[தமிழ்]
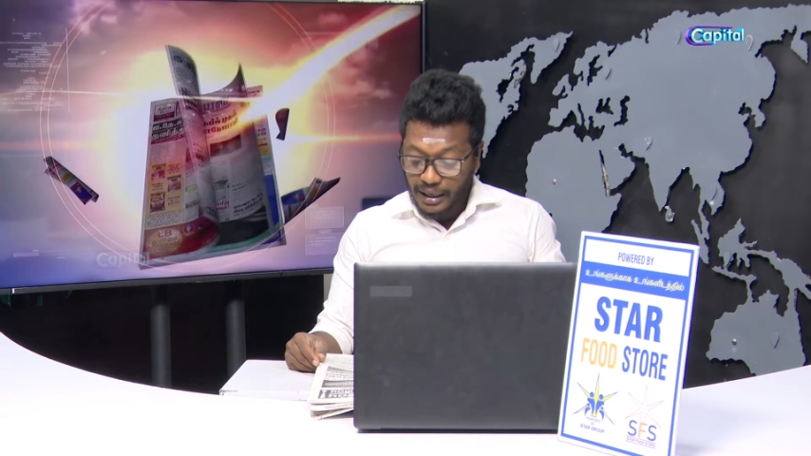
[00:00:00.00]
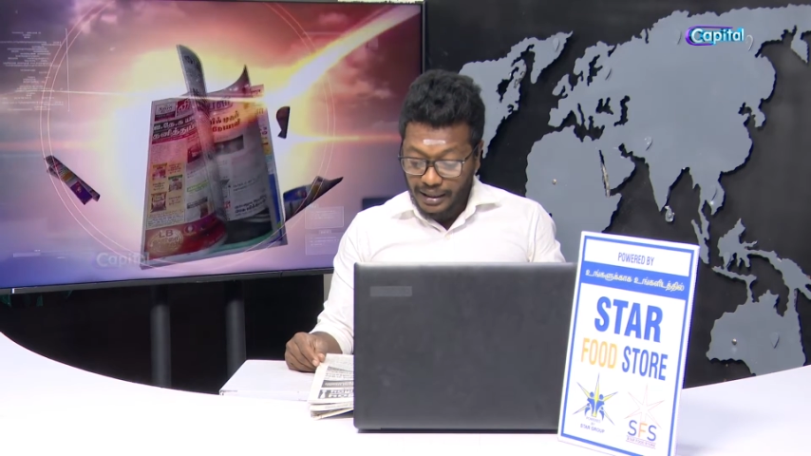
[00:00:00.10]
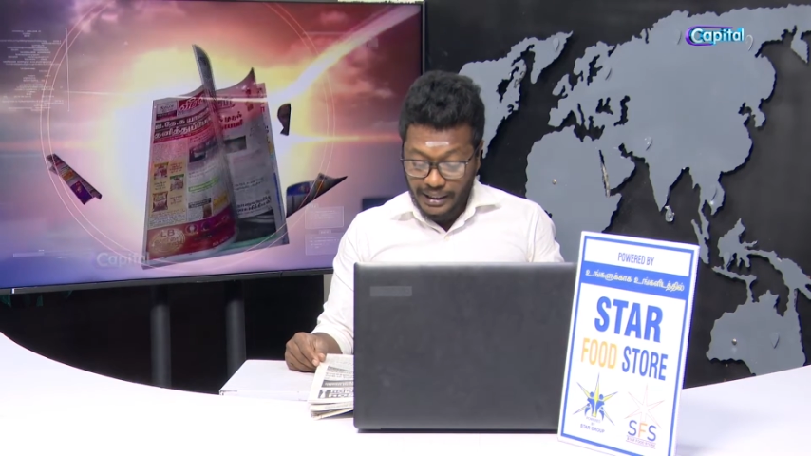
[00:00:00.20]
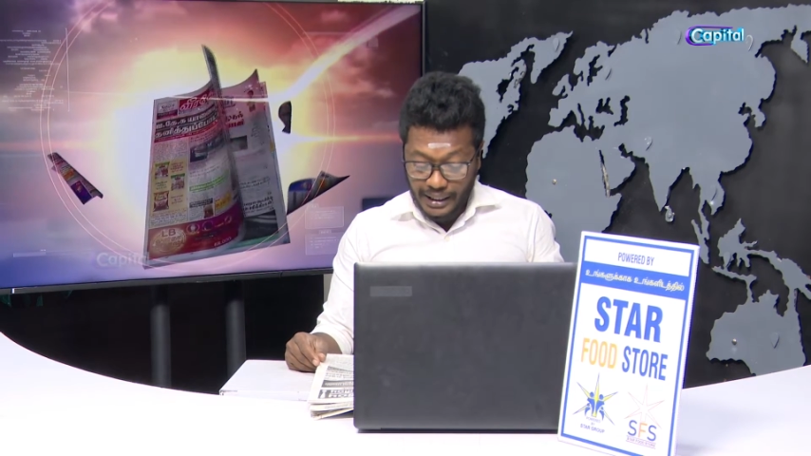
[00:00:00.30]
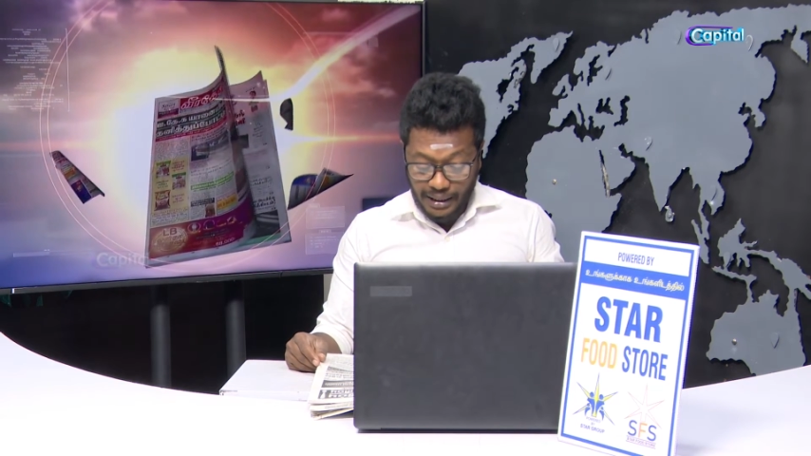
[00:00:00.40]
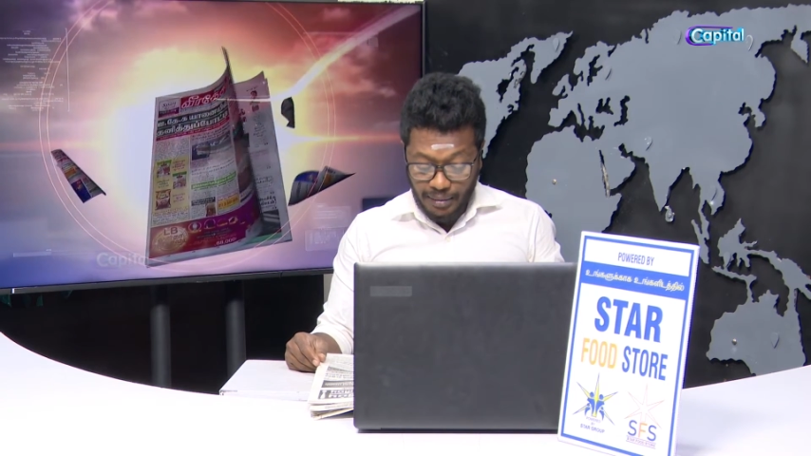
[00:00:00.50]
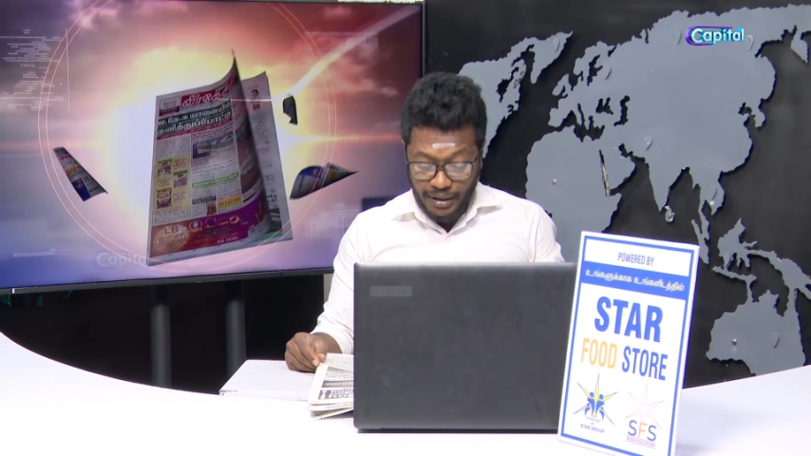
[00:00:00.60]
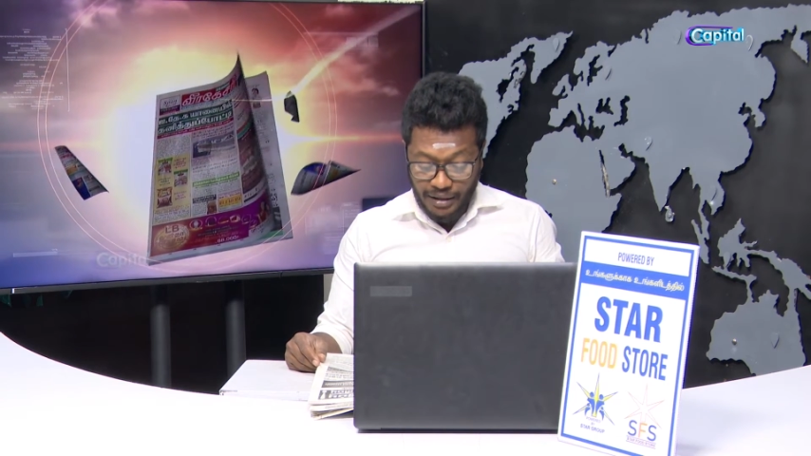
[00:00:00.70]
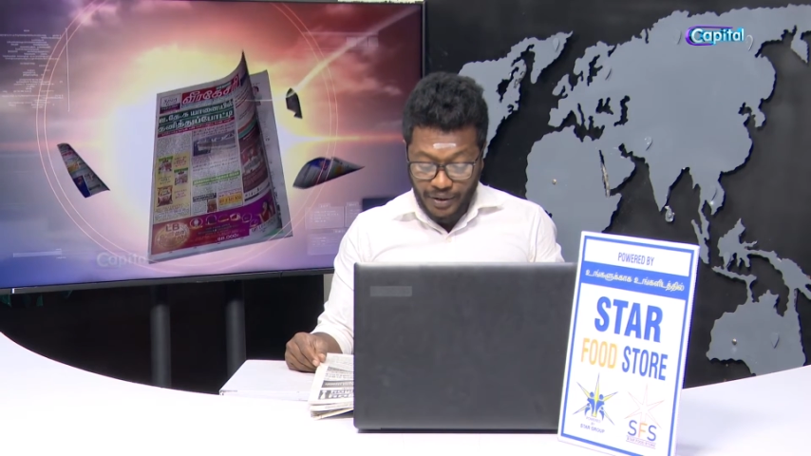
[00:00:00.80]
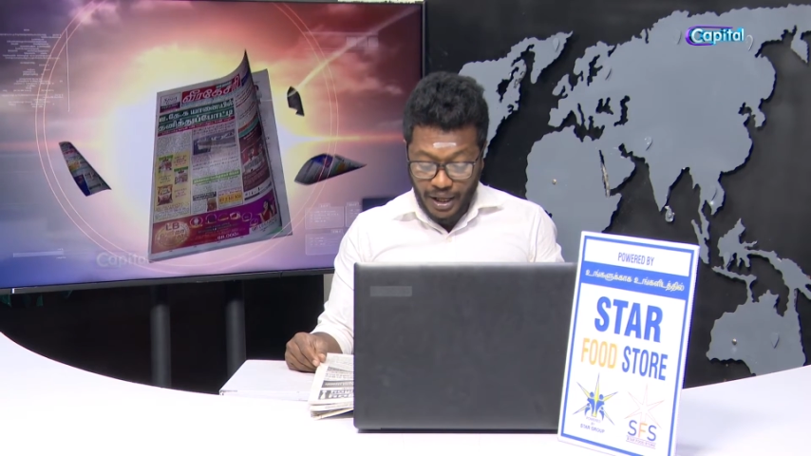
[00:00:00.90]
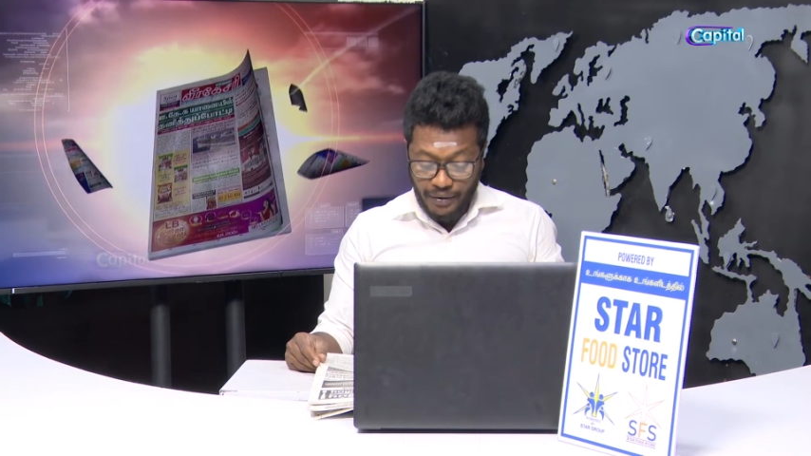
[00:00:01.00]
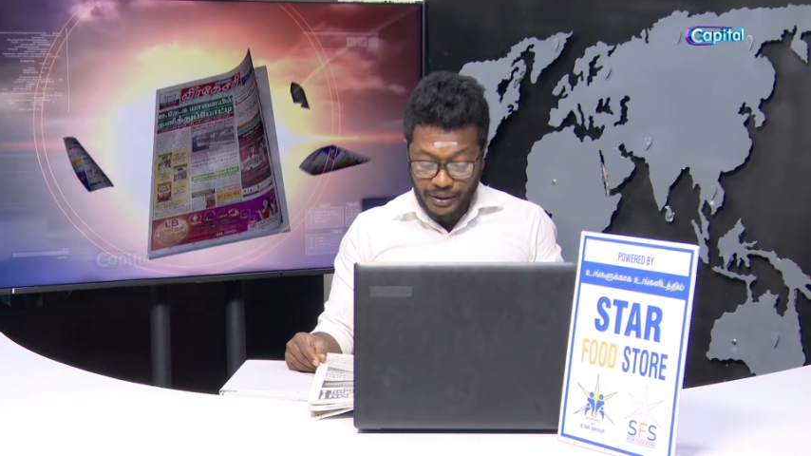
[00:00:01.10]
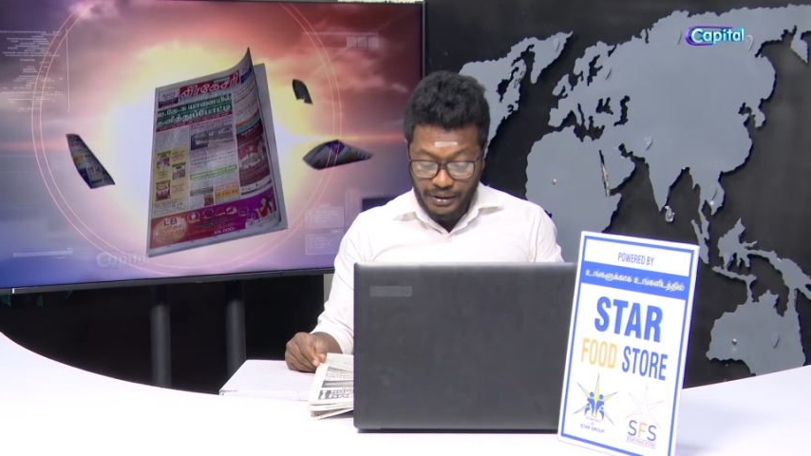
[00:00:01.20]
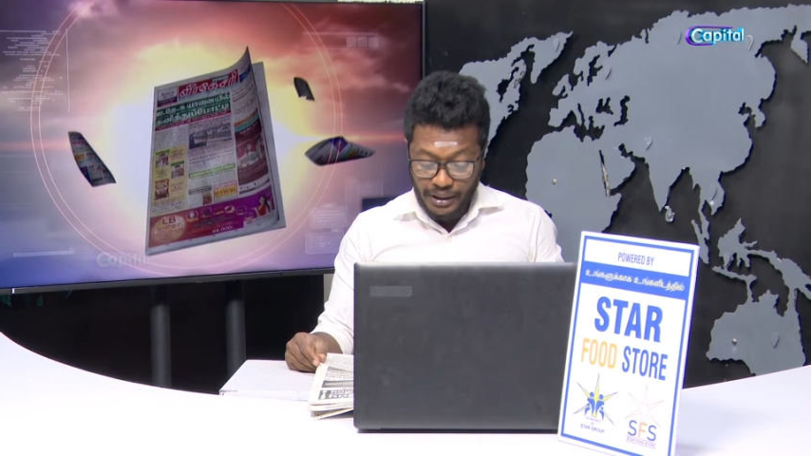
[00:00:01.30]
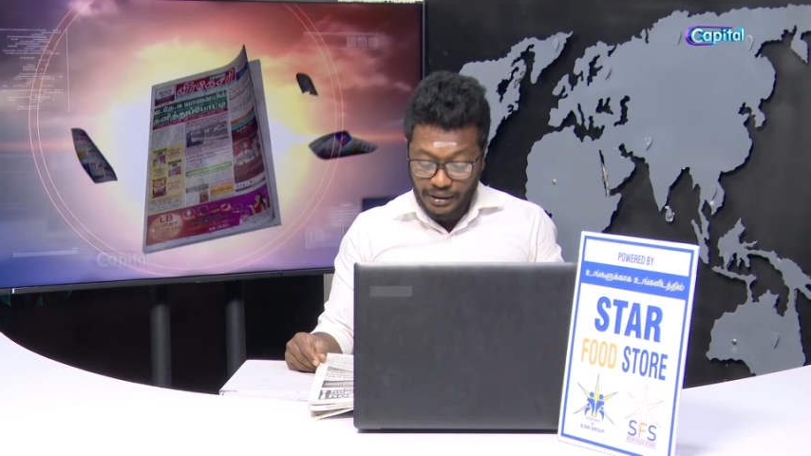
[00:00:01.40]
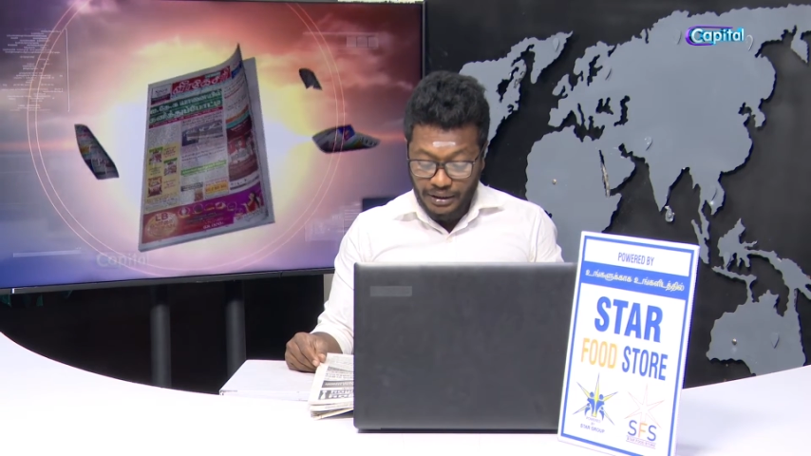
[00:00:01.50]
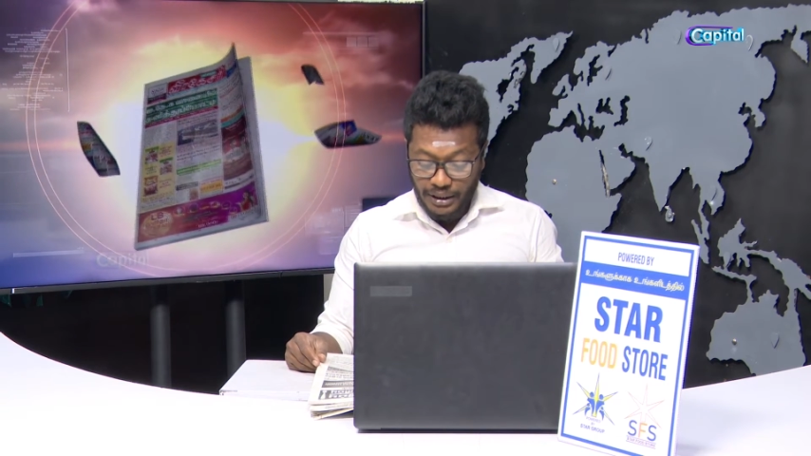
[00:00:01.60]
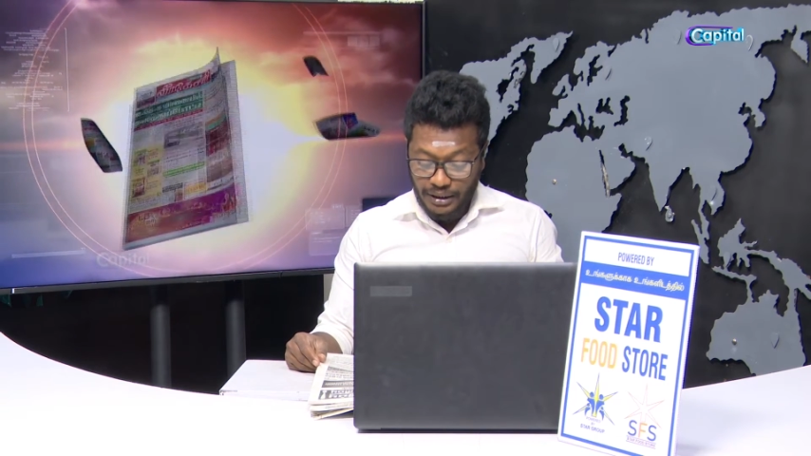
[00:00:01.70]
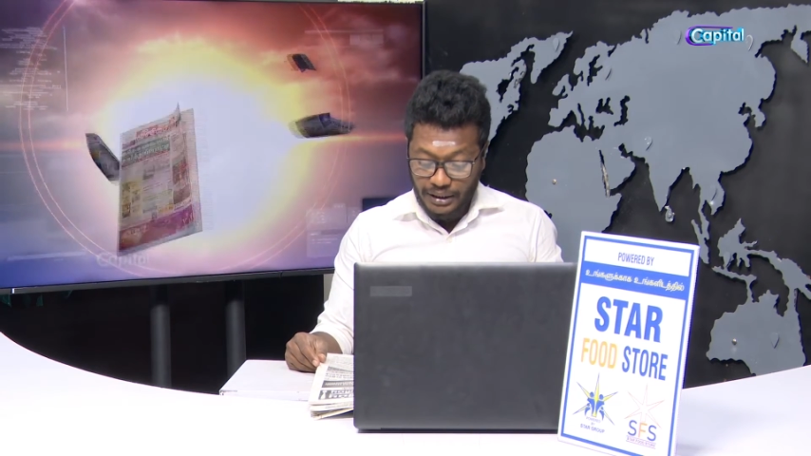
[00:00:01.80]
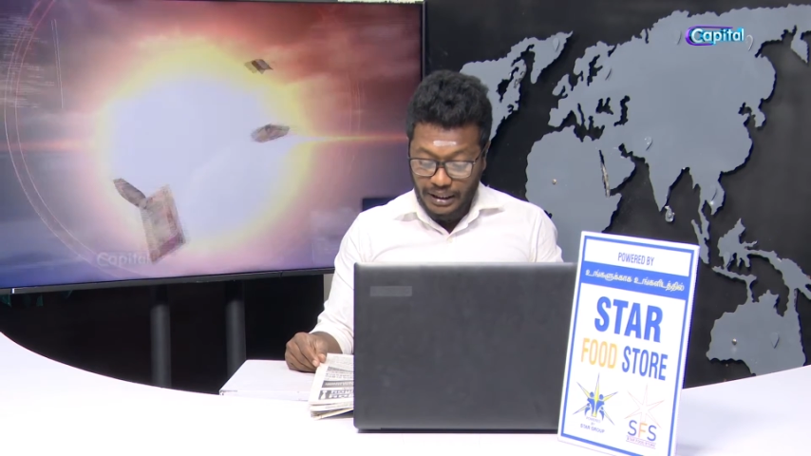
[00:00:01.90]
அதே நேரம் இருபதாவது திருத்தச்
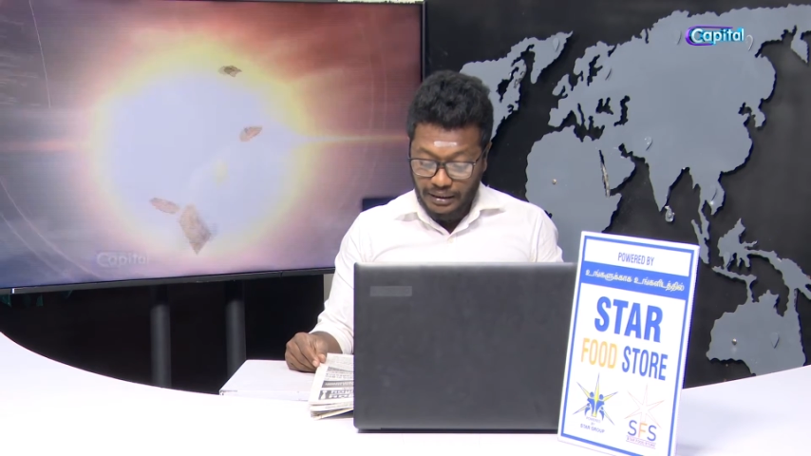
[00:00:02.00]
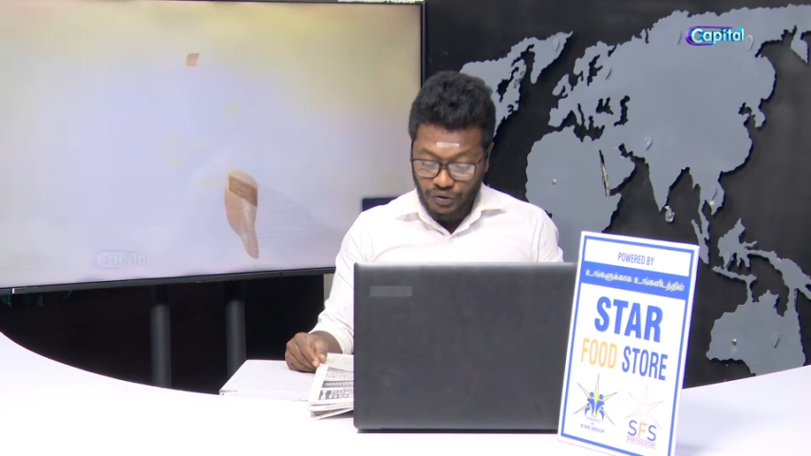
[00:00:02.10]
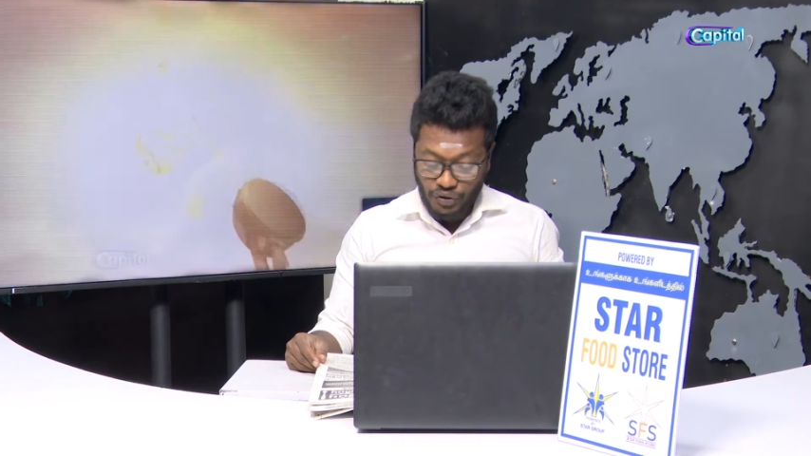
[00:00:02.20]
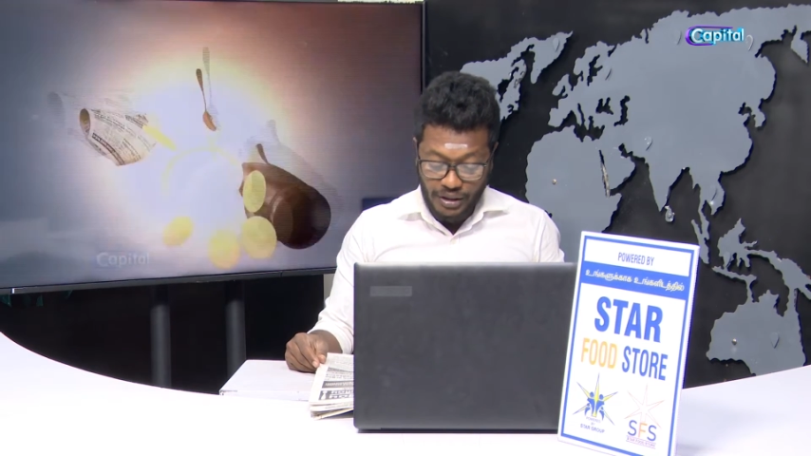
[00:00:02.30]
சட்டத்தை ரத்து